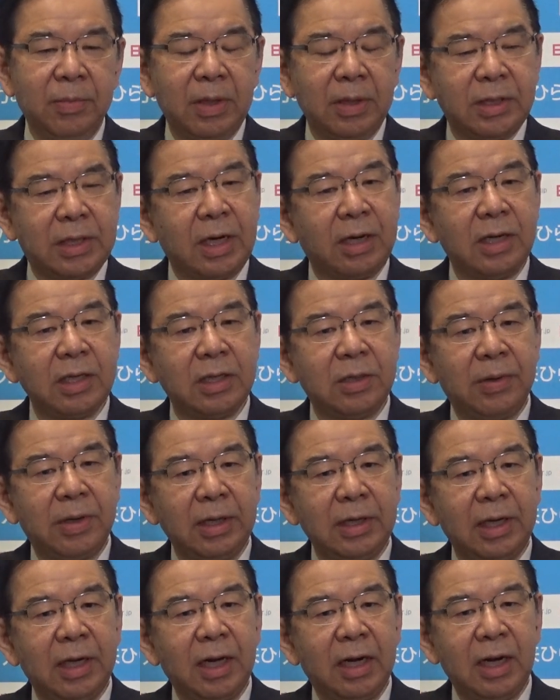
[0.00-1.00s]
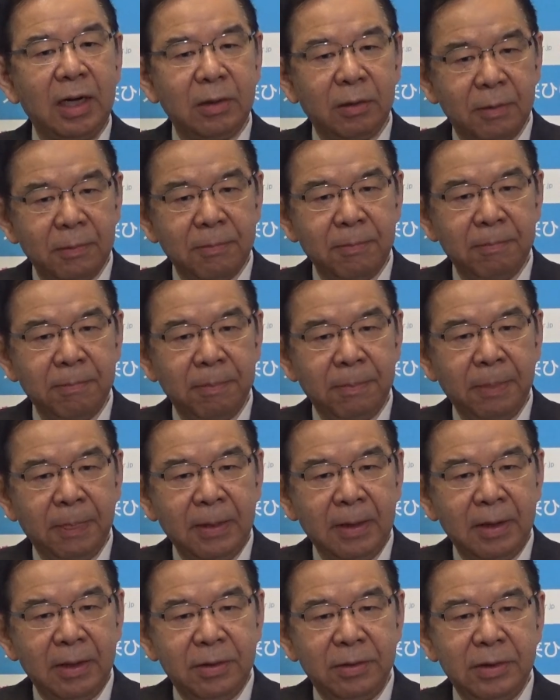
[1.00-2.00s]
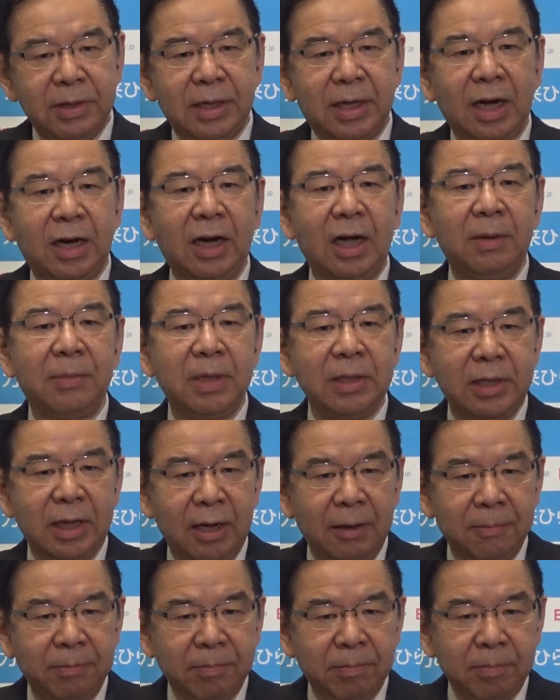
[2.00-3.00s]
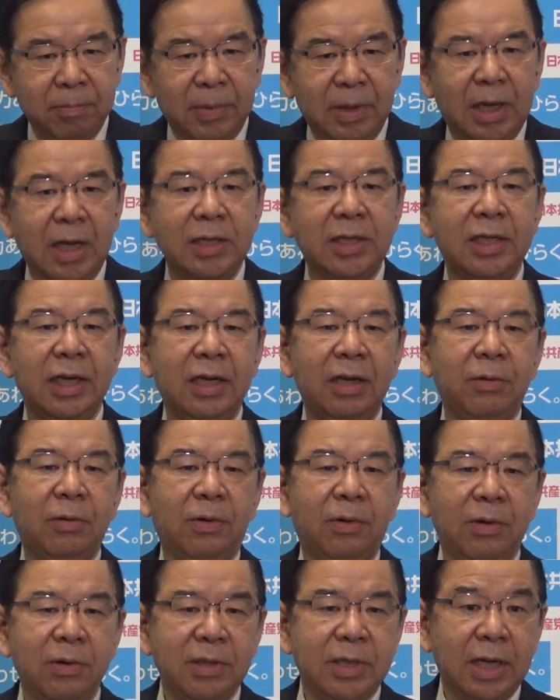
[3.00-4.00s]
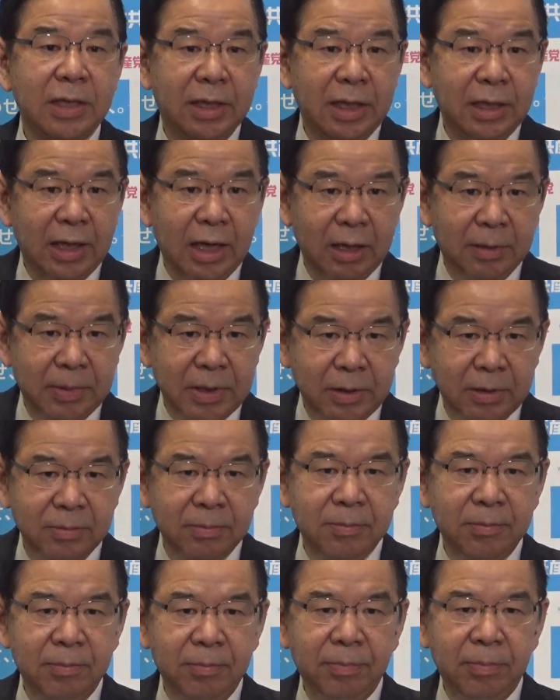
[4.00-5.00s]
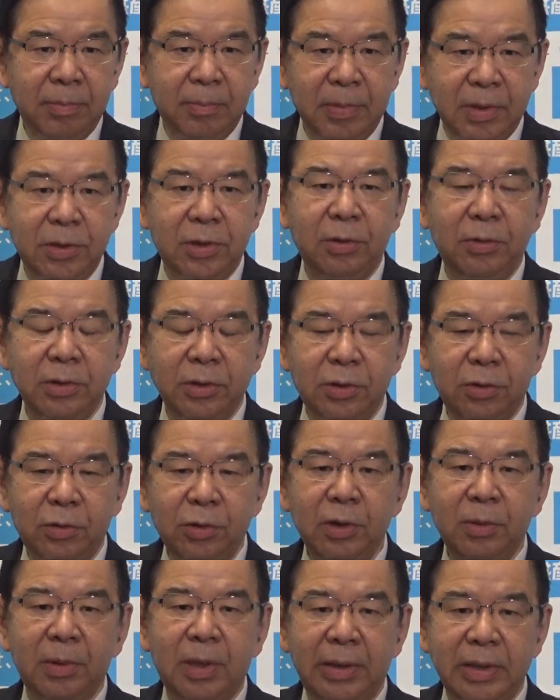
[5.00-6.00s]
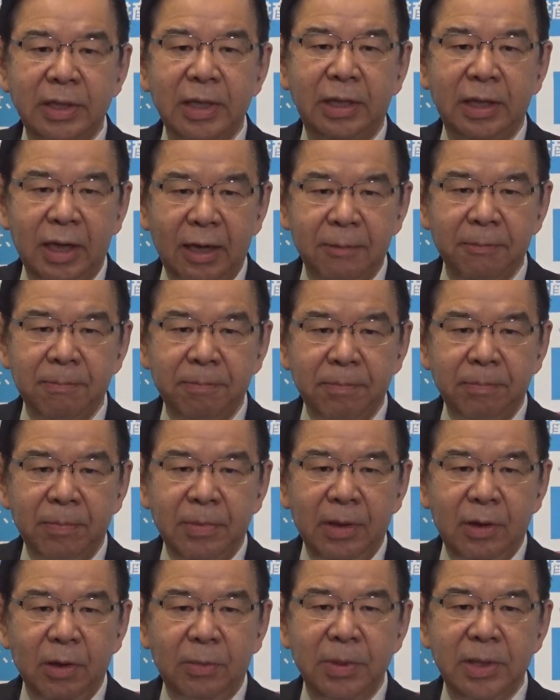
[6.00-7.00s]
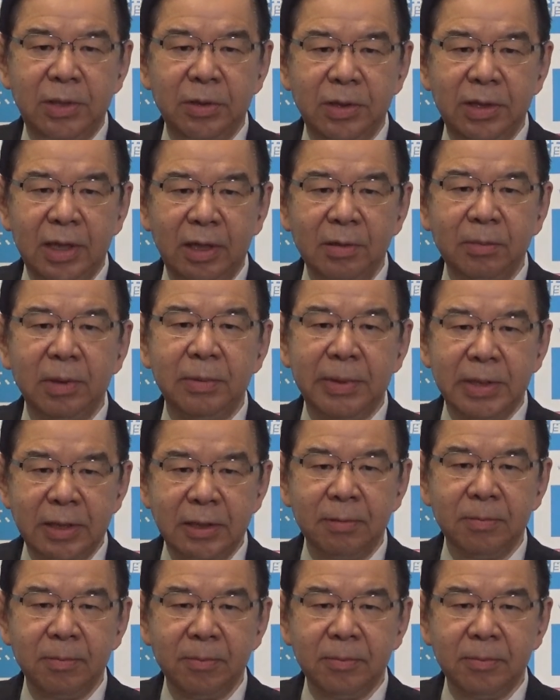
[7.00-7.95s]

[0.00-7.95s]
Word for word: 参加するわけにいかないというふうに考えまして、まあ、欠席をさせていただきます。まあ、それそのことも合わせて表明しておきたいと思います。